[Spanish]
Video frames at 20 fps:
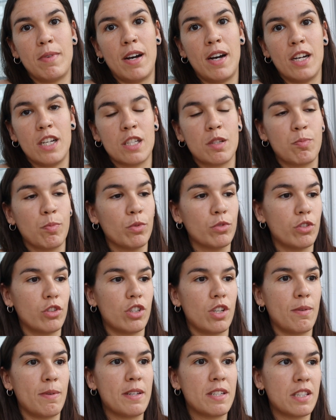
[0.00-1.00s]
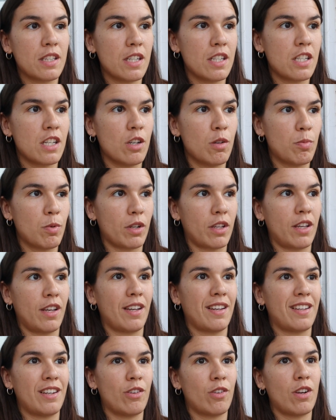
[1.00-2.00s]
más puntos de vista, sino
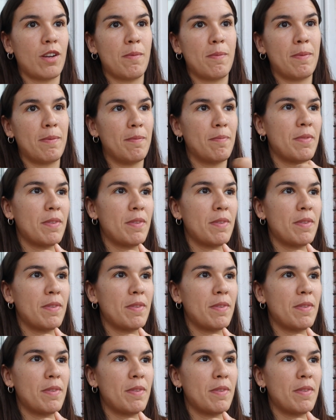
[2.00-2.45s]
porque creo que